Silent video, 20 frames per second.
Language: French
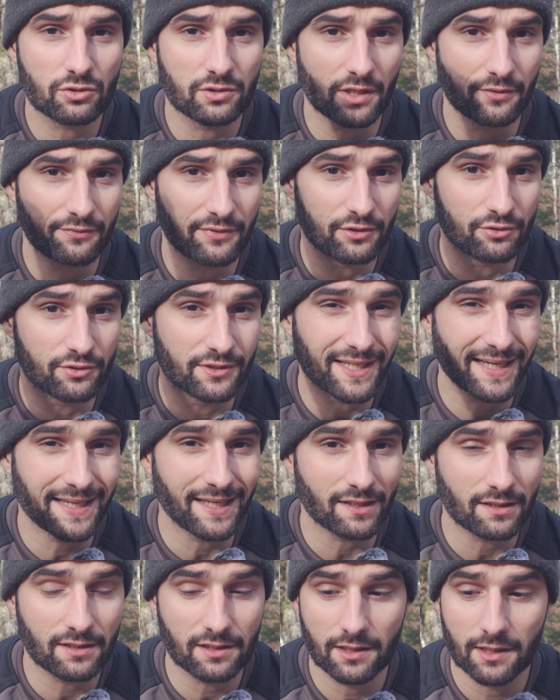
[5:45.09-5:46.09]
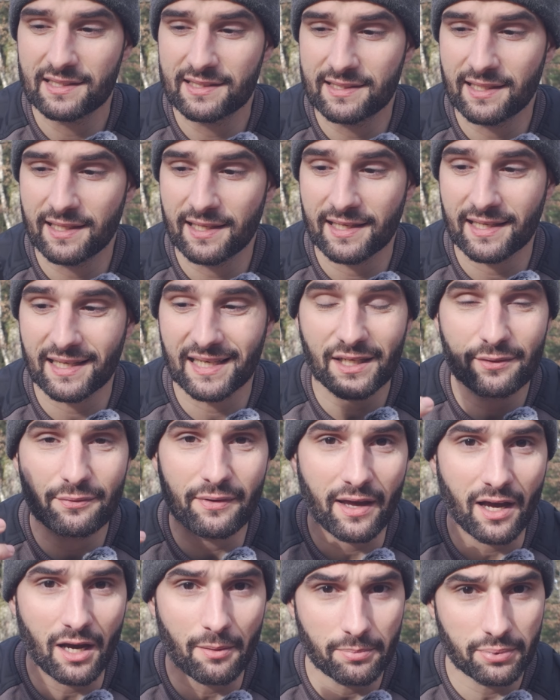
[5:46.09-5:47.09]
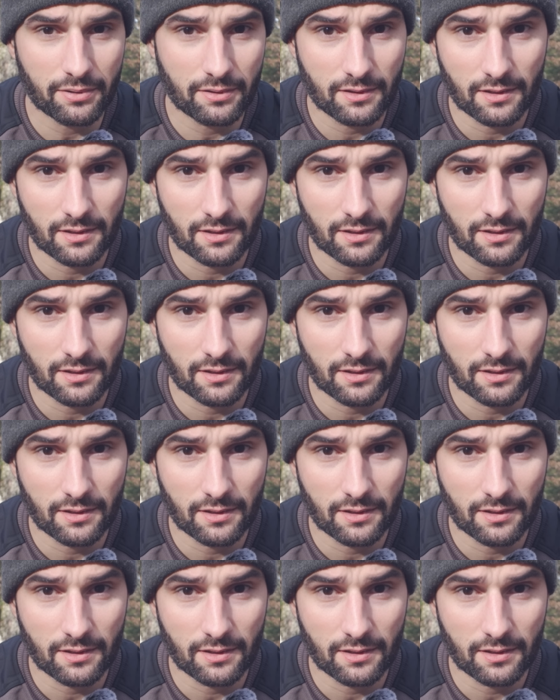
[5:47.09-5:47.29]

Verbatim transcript: qu'on a fait du kayak, c'est River App.